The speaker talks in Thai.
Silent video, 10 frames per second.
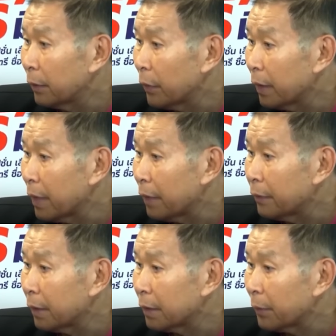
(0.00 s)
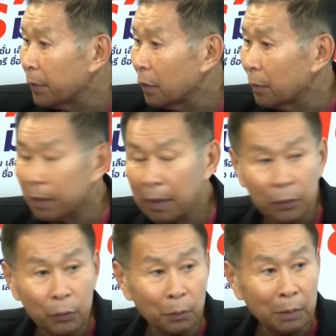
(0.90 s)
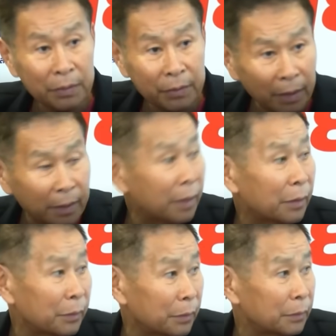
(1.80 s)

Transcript: ด้วยคะแนนเสียงจากพี่น้องประชาชนมาเสียงเดียว